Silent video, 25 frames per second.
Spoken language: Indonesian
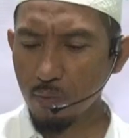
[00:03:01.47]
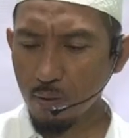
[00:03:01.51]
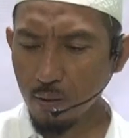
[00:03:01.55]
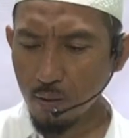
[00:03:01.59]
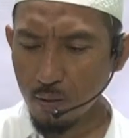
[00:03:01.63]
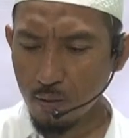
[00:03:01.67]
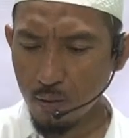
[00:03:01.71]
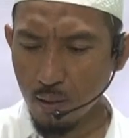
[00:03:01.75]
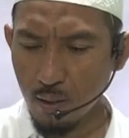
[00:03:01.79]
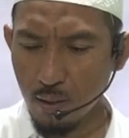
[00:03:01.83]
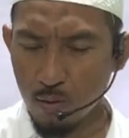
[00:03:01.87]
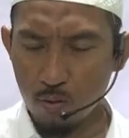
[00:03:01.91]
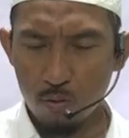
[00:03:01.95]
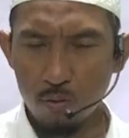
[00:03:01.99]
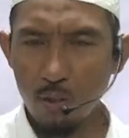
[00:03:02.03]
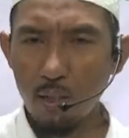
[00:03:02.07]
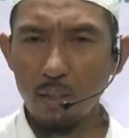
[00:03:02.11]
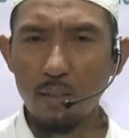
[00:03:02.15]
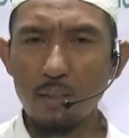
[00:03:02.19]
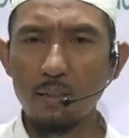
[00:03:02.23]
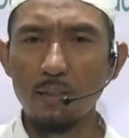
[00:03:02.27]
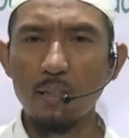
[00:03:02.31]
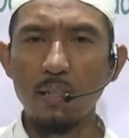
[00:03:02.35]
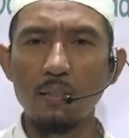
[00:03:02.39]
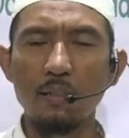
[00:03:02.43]
ya
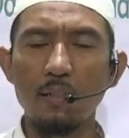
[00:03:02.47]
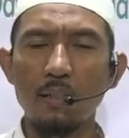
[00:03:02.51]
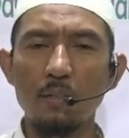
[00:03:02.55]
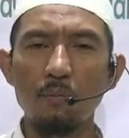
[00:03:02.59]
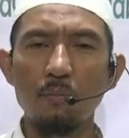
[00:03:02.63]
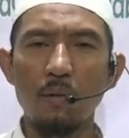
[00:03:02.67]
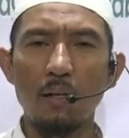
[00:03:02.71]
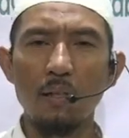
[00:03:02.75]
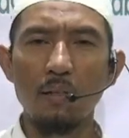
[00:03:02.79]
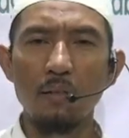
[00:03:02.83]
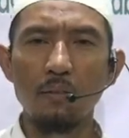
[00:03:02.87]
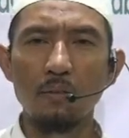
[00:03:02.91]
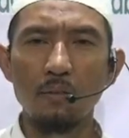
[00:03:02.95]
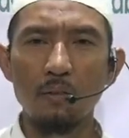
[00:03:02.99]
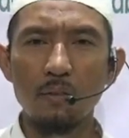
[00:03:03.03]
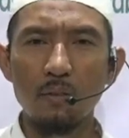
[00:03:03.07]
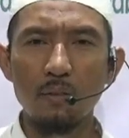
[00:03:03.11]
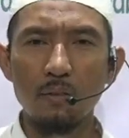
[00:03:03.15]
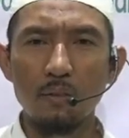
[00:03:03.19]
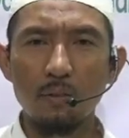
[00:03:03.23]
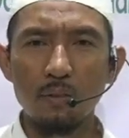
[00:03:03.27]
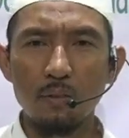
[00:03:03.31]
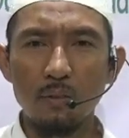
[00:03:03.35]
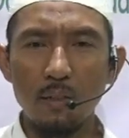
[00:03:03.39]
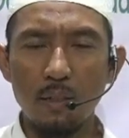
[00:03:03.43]
sudah kita terima.
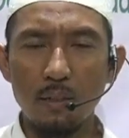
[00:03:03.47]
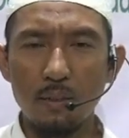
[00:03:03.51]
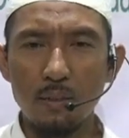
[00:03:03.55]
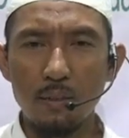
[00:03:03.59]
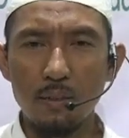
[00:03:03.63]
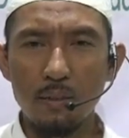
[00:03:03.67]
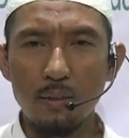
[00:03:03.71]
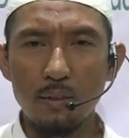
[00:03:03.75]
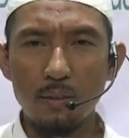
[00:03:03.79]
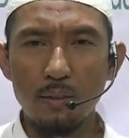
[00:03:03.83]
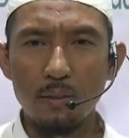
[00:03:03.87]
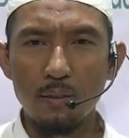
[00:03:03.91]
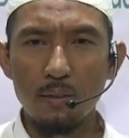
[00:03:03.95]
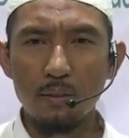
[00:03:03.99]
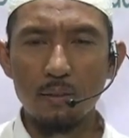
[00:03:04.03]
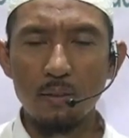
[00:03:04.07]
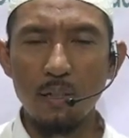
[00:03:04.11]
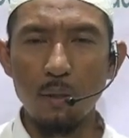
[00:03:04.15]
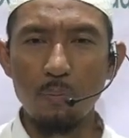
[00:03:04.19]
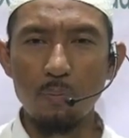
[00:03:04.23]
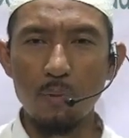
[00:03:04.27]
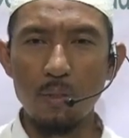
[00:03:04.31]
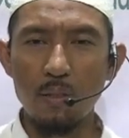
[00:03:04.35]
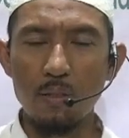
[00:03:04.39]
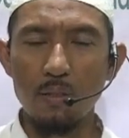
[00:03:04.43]
Jadi
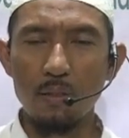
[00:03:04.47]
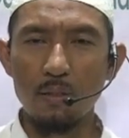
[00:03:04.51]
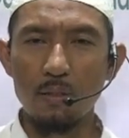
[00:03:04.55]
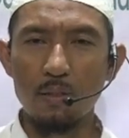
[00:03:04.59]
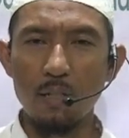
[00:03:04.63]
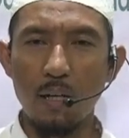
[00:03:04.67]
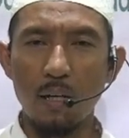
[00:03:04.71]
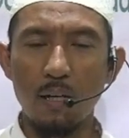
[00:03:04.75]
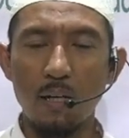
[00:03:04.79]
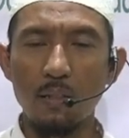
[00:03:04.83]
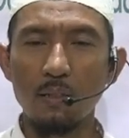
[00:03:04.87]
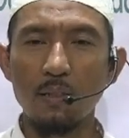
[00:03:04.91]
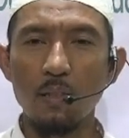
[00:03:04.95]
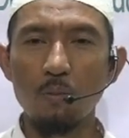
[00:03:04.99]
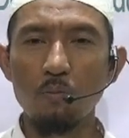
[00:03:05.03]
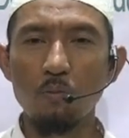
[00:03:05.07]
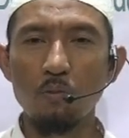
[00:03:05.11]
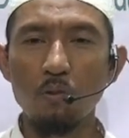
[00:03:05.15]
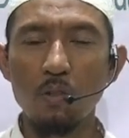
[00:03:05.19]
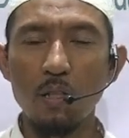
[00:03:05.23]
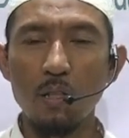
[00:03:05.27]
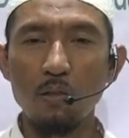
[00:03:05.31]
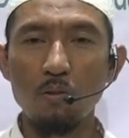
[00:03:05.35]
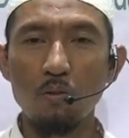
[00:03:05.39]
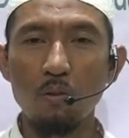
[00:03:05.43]
tapi jangan
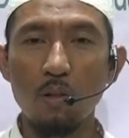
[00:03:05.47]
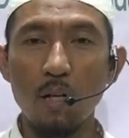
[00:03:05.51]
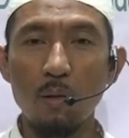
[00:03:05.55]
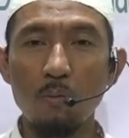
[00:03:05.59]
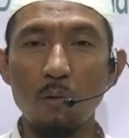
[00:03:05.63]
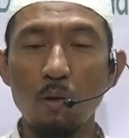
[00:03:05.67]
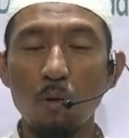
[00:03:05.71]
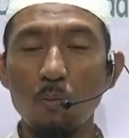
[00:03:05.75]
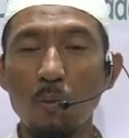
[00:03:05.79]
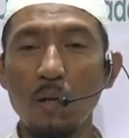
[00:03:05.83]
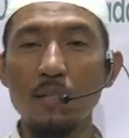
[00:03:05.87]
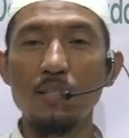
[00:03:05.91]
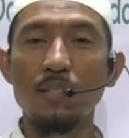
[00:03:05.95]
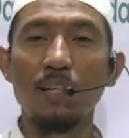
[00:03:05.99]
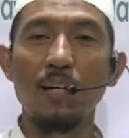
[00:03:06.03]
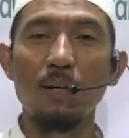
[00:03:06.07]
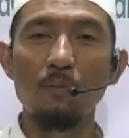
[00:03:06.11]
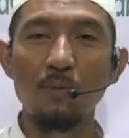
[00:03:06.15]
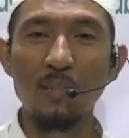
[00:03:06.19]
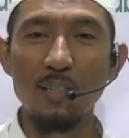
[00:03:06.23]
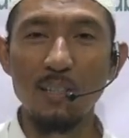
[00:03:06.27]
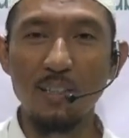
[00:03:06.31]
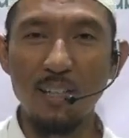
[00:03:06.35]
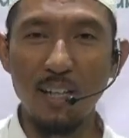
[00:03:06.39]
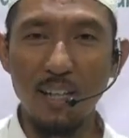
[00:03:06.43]
kemudian juga merubah
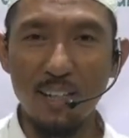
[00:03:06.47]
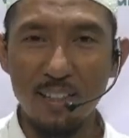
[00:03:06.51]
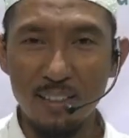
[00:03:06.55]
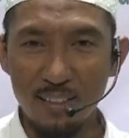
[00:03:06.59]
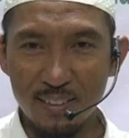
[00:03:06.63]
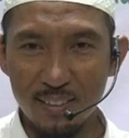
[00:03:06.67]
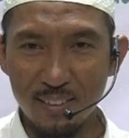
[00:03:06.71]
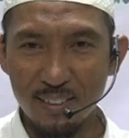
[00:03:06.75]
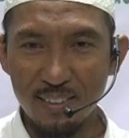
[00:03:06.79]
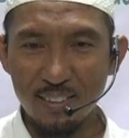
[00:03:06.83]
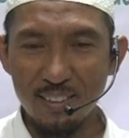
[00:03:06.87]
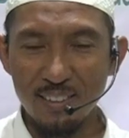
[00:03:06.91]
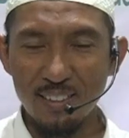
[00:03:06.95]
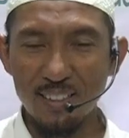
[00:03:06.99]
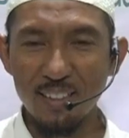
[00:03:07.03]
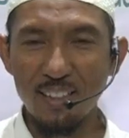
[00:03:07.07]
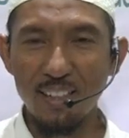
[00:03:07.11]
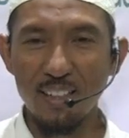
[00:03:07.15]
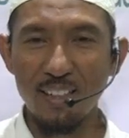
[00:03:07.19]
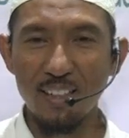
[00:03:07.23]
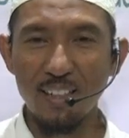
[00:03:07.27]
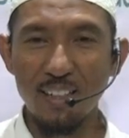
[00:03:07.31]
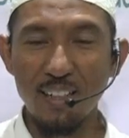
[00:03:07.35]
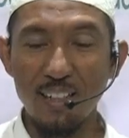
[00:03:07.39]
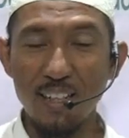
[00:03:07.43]
sikap kita. Ini
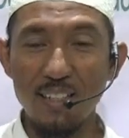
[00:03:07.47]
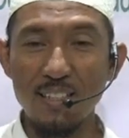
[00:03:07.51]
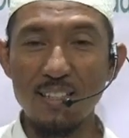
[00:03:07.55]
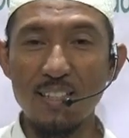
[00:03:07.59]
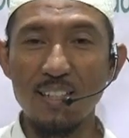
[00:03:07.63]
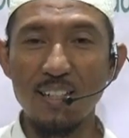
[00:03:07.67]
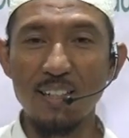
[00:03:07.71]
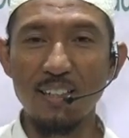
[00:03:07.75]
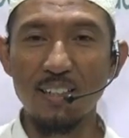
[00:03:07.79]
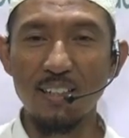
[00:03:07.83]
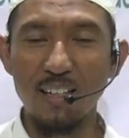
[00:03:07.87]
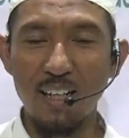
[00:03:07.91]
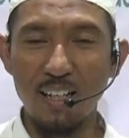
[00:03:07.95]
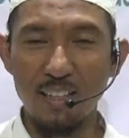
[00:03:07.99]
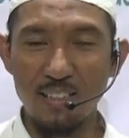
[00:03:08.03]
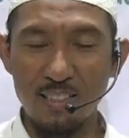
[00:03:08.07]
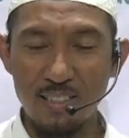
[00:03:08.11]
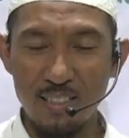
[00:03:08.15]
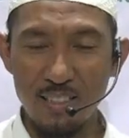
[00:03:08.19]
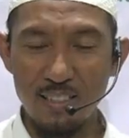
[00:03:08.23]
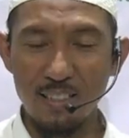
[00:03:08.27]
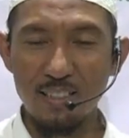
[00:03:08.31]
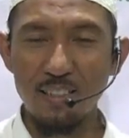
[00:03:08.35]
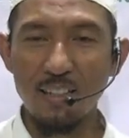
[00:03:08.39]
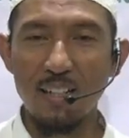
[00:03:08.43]
kadang-kadang
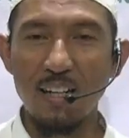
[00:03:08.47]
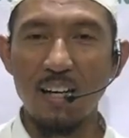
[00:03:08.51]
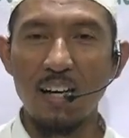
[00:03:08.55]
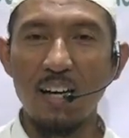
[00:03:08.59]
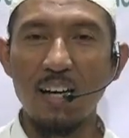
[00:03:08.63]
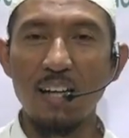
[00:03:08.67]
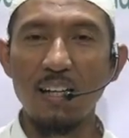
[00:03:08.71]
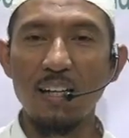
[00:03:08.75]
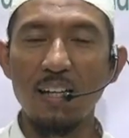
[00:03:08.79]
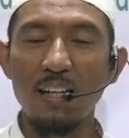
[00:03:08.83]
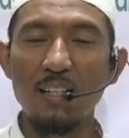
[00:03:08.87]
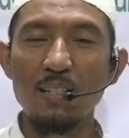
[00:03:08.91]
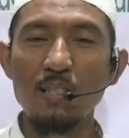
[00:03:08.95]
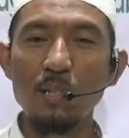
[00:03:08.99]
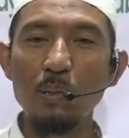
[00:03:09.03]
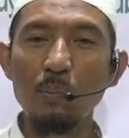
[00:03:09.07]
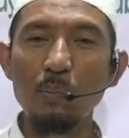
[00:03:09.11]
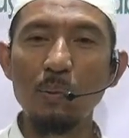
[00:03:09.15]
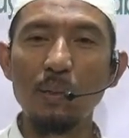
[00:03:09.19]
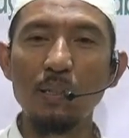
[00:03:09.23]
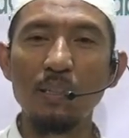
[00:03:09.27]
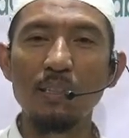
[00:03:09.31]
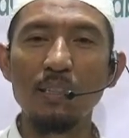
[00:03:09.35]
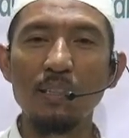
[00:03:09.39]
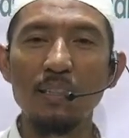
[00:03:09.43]
seringkali hal-hal
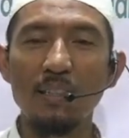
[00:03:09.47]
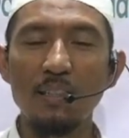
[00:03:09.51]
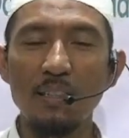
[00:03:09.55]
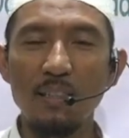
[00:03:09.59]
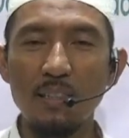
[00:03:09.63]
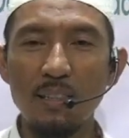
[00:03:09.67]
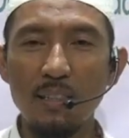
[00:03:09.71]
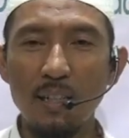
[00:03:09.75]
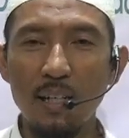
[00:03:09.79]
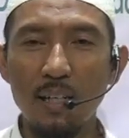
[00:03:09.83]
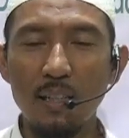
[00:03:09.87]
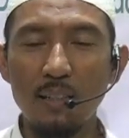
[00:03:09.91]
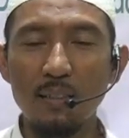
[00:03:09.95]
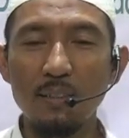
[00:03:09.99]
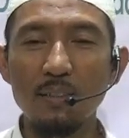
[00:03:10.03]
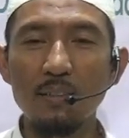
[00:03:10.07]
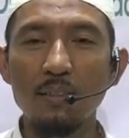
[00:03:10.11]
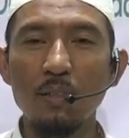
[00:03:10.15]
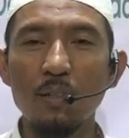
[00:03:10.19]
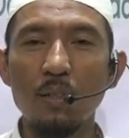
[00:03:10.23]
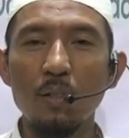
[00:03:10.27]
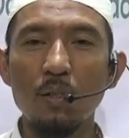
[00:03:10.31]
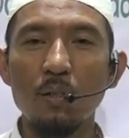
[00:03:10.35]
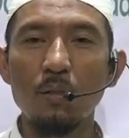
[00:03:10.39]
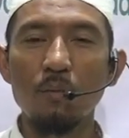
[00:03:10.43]
seperti ini yang
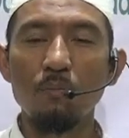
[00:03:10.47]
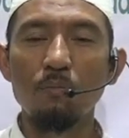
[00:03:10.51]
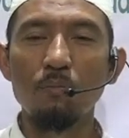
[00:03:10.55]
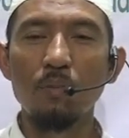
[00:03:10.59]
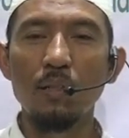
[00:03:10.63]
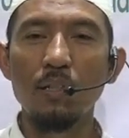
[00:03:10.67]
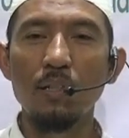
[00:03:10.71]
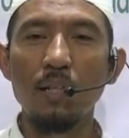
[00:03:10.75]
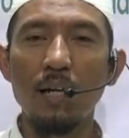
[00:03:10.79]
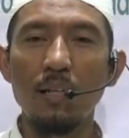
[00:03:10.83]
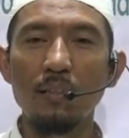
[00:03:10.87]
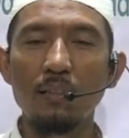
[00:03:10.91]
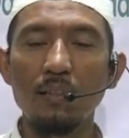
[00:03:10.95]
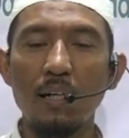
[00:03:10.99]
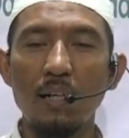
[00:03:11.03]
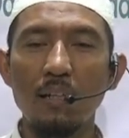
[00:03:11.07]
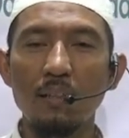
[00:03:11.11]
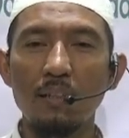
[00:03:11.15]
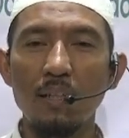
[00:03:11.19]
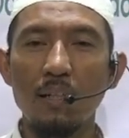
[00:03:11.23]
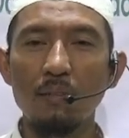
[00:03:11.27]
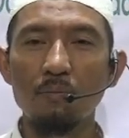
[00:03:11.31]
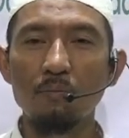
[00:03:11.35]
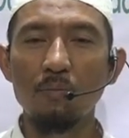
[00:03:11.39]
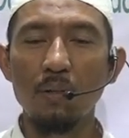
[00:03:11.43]

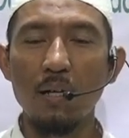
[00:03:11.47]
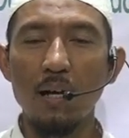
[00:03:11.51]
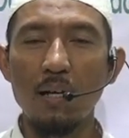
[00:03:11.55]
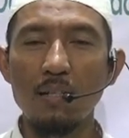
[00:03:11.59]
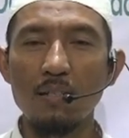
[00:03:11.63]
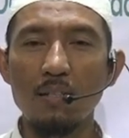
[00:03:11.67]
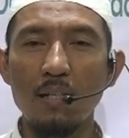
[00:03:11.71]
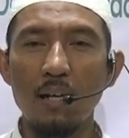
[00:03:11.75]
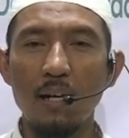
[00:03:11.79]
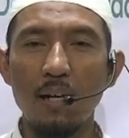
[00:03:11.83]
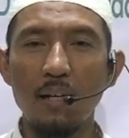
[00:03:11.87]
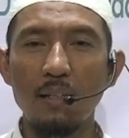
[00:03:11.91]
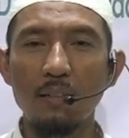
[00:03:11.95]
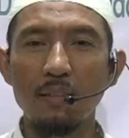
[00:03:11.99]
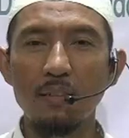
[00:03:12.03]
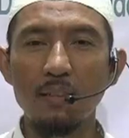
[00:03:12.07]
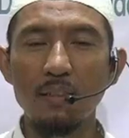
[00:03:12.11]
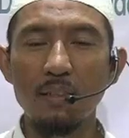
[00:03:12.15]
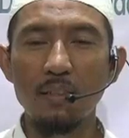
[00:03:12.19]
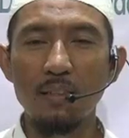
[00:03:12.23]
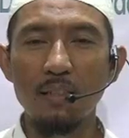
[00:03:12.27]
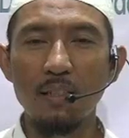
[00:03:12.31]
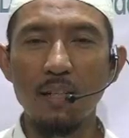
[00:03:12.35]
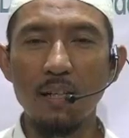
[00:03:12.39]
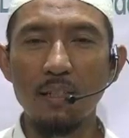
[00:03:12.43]
mendatangkan perasaan
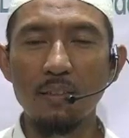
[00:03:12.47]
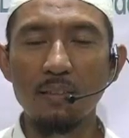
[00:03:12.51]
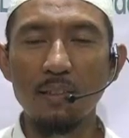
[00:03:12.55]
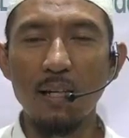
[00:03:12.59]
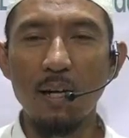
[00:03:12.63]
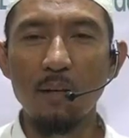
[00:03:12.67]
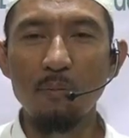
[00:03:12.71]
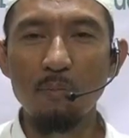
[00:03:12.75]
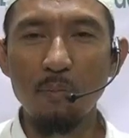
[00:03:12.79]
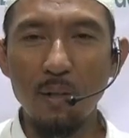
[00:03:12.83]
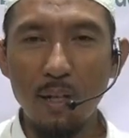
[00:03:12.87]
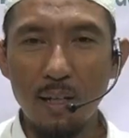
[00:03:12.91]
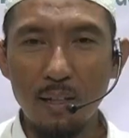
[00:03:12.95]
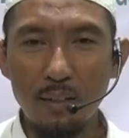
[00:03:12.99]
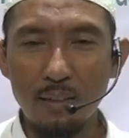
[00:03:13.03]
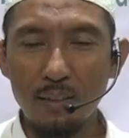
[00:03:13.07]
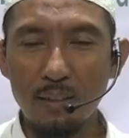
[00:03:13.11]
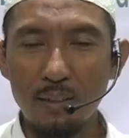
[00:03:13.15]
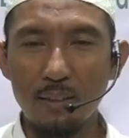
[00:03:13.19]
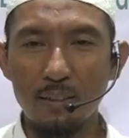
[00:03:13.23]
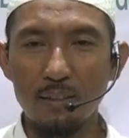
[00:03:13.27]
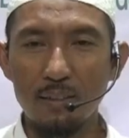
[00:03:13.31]
tidak nyaman